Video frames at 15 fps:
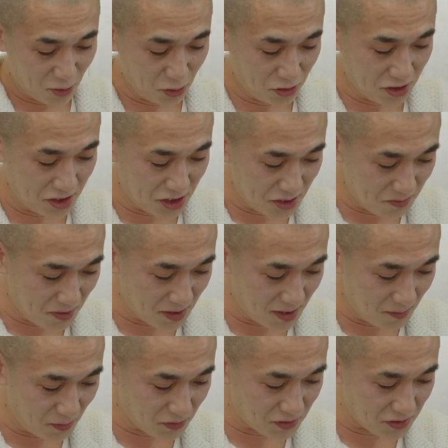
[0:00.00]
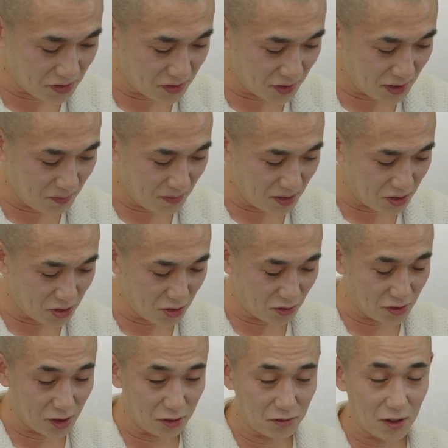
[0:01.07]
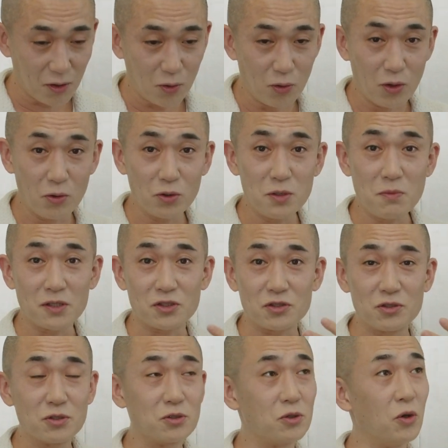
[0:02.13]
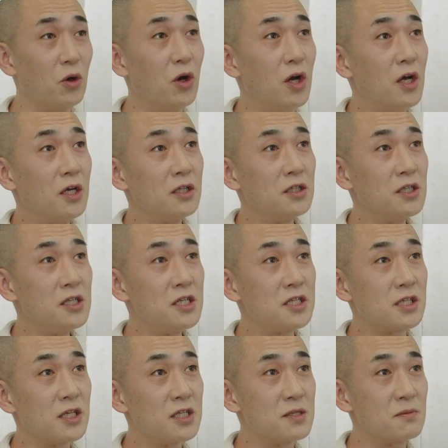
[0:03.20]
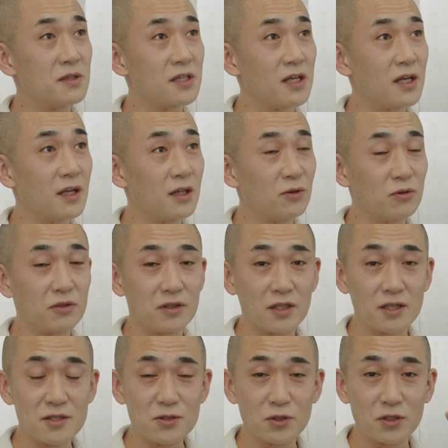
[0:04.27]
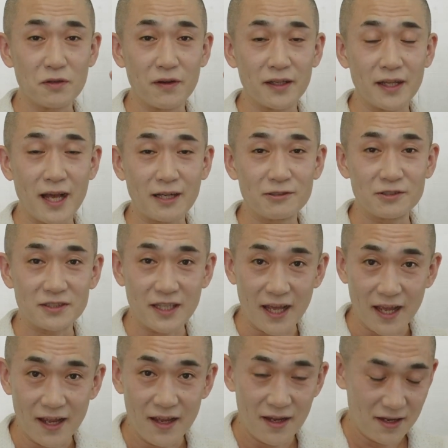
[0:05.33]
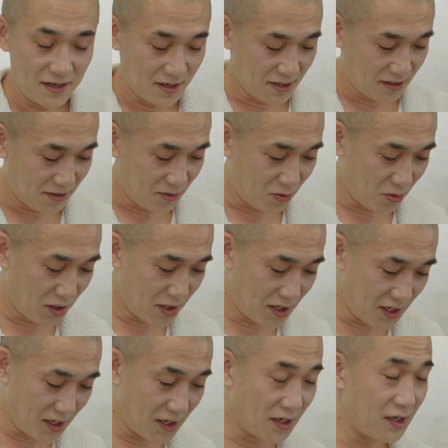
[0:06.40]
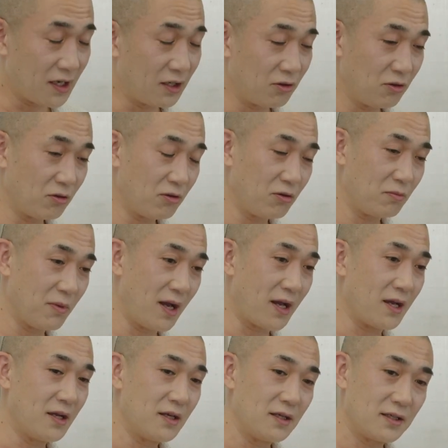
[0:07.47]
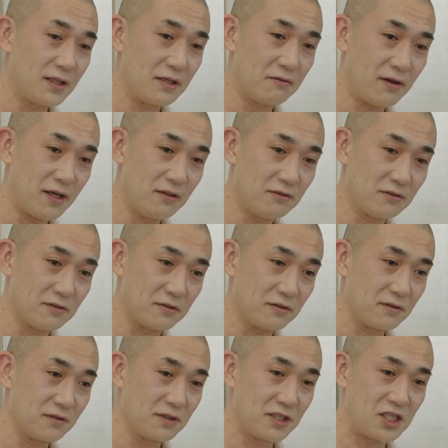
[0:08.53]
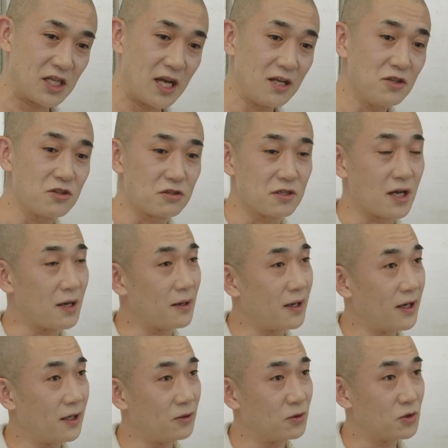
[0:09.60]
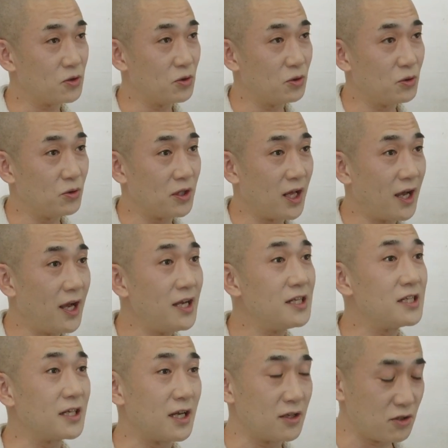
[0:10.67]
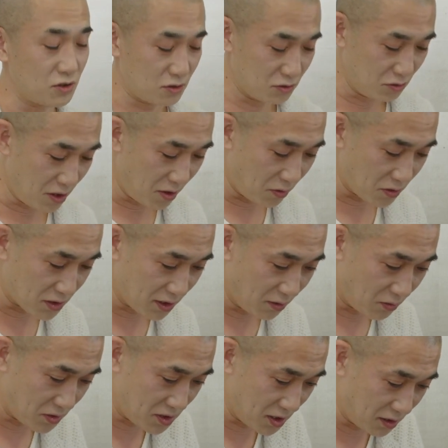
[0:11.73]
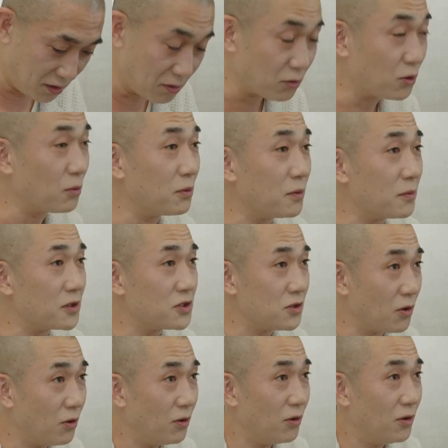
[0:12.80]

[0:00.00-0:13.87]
このいつまでも続きますようにっていうのは、これを今ずっと2時3時までやれと言ってるのではなくて、これがまあいわゆる時間軸が相当長い時間軸をアッコさんはおっしゃってると思いますよ。